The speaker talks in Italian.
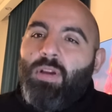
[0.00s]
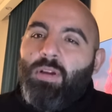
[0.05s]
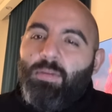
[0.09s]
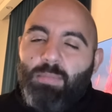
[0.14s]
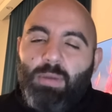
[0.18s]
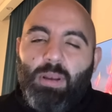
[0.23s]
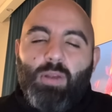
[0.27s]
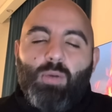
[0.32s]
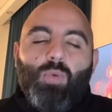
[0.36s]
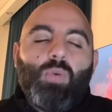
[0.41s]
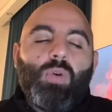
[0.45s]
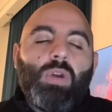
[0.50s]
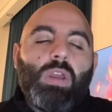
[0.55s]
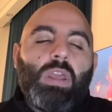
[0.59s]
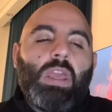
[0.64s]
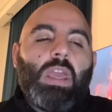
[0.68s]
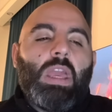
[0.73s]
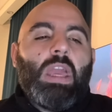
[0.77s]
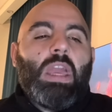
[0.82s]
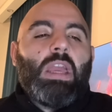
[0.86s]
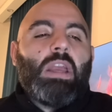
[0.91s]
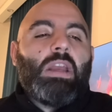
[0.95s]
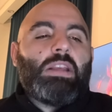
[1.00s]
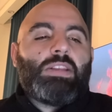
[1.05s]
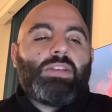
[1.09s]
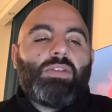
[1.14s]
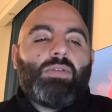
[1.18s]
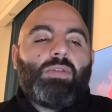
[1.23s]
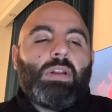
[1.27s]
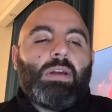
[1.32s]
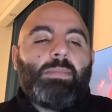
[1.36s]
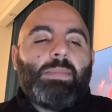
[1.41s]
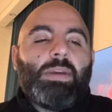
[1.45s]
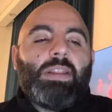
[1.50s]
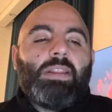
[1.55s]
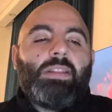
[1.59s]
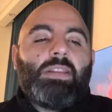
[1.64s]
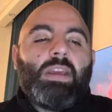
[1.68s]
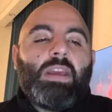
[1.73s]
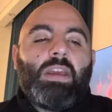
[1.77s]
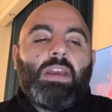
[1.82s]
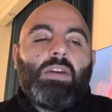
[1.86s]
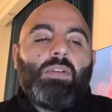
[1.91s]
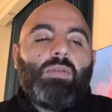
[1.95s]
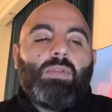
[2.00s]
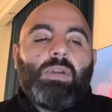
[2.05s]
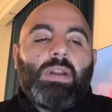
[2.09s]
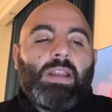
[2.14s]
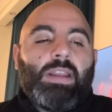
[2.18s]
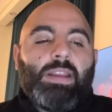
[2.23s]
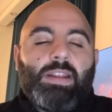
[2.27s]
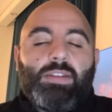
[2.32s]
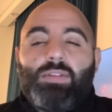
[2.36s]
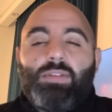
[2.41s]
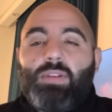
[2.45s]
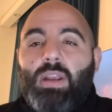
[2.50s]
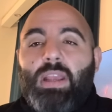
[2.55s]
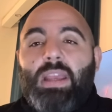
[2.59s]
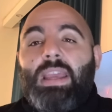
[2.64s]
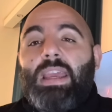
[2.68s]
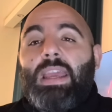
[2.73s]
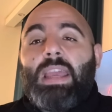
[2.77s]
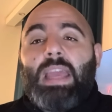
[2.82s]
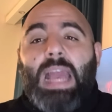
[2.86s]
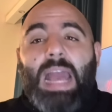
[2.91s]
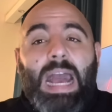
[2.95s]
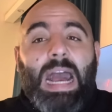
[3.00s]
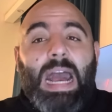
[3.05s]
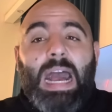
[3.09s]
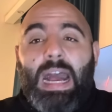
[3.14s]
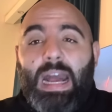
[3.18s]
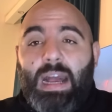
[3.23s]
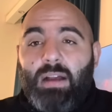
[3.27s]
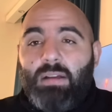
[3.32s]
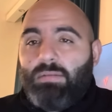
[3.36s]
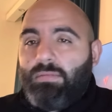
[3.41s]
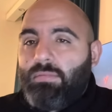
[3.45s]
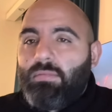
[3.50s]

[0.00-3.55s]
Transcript: per cui è sicuramente un allenatore che ha